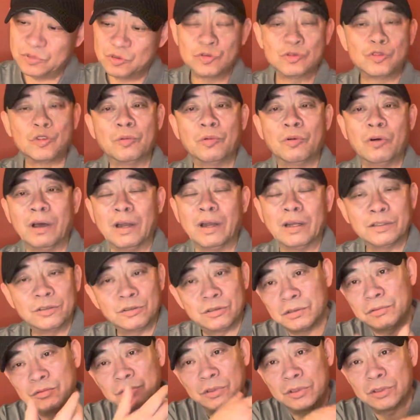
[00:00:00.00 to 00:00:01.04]
都不管了，就
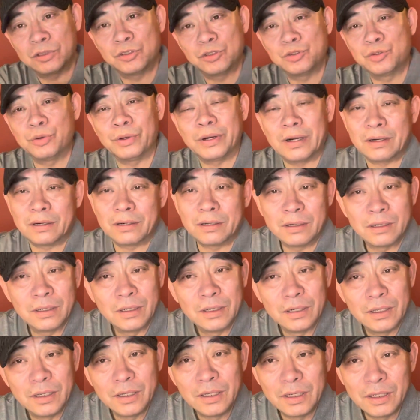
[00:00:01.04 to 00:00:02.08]
是我是角儿，
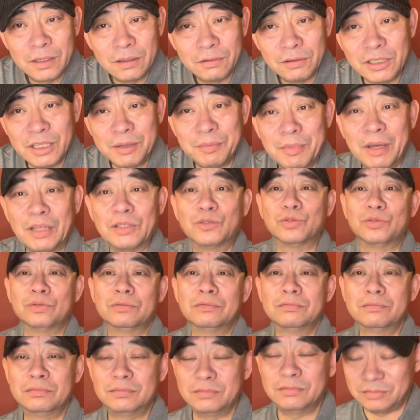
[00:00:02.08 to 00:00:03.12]
我得满
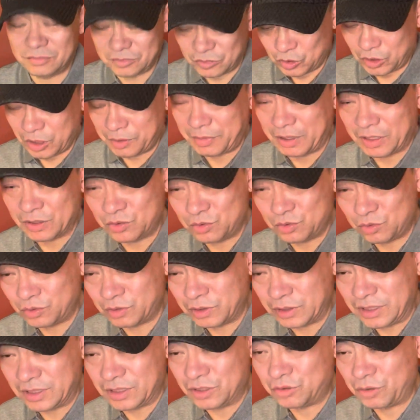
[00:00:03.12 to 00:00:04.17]
足，我得满足我
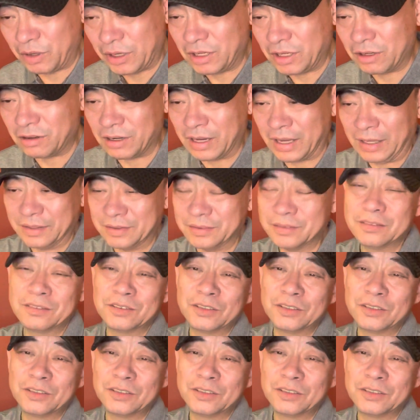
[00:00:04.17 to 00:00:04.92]
这个炫耀感，